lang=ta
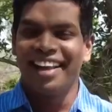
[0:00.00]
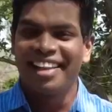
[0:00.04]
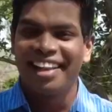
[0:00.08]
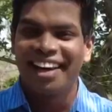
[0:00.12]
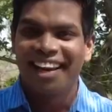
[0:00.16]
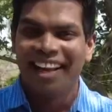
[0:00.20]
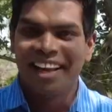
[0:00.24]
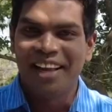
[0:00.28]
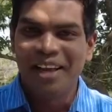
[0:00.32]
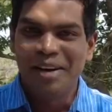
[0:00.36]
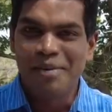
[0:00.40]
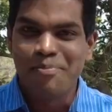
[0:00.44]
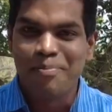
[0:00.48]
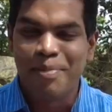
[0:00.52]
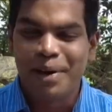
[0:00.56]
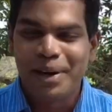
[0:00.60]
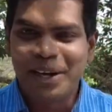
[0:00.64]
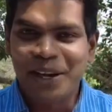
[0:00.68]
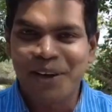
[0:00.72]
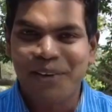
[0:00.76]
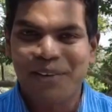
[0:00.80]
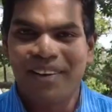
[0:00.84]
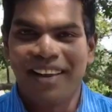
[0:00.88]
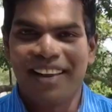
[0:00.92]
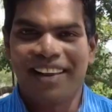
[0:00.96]
அதில்
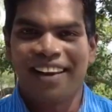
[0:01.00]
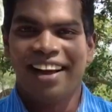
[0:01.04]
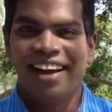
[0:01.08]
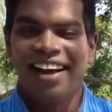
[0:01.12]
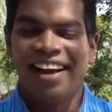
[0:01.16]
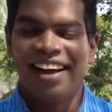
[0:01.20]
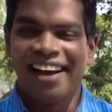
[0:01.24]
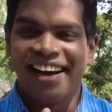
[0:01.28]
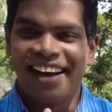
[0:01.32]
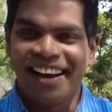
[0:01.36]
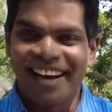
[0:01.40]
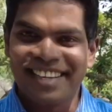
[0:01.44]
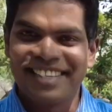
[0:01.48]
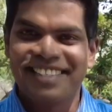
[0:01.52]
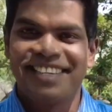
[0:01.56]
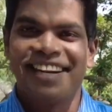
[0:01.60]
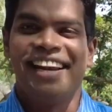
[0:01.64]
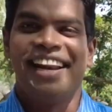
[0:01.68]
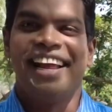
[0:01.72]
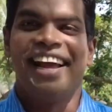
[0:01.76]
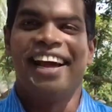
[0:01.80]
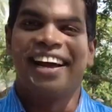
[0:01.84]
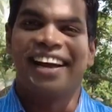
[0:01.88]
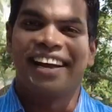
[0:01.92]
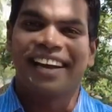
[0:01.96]
பர்டிகுலராக
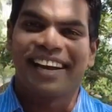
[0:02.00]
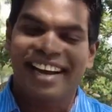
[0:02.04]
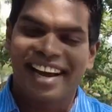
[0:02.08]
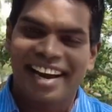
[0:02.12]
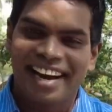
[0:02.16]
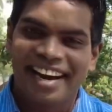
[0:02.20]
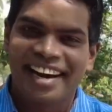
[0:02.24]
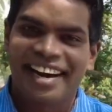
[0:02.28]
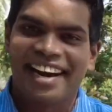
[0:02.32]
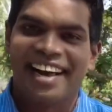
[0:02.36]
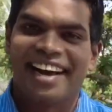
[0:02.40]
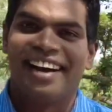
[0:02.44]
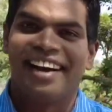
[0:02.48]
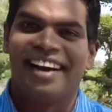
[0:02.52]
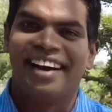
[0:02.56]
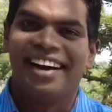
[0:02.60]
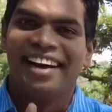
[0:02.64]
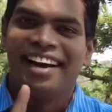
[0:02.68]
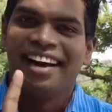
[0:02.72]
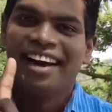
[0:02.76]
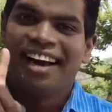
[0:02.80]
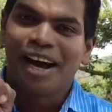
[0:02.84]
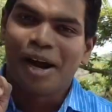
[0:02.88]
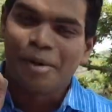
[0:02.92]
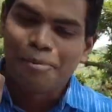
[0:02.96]
ஆஸ்திரேலியா கனடா
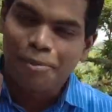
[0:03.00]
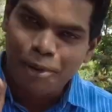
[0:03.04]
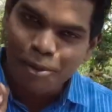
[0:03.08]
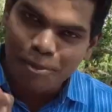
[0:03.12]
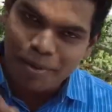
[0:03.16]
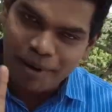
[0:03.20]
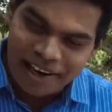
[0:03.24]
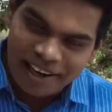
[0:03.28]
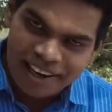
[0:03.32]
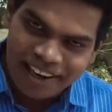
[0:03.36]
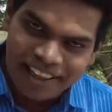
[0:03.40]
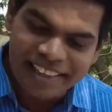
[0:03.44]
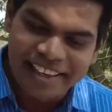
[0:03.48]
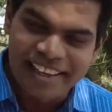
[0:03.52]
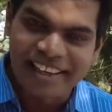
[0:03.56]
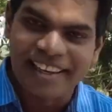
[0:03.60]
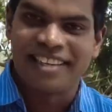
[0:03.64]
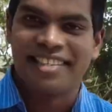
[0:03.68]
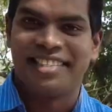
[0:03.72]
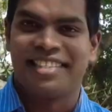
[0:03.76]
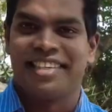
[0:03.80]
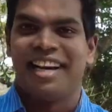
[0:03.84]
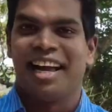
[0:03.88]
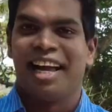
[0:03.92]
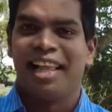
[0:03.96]
அப்புறம்
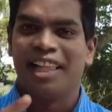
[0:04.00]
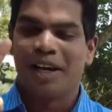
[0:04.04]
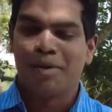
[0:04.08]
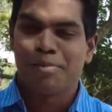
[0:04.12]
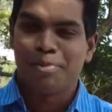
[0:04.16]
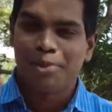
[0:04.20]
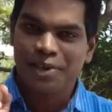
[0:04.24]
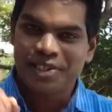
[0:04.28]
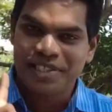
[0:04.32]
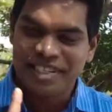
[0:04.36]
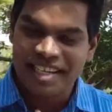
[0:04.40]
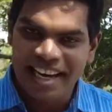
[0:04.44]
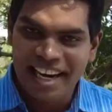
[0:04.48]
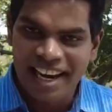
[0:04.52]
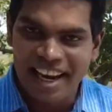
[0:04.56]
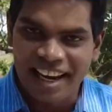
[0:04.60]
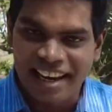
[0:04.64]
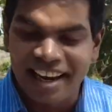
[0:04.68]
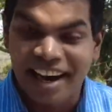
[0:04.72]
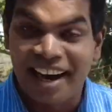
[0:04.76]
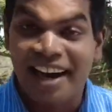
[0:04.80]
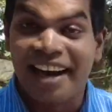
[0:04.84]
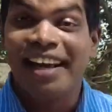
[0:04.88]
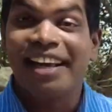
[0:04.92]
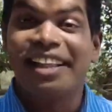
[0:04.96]
பங்களாதேஷ் அதுக்கப்புறம்
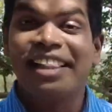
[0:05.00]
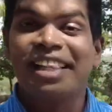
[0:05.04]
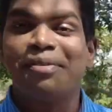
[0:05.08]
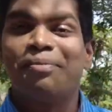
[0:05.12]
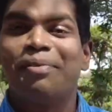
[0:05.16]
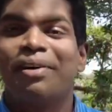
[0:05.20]
ஸ்ரீலங்கா இந்த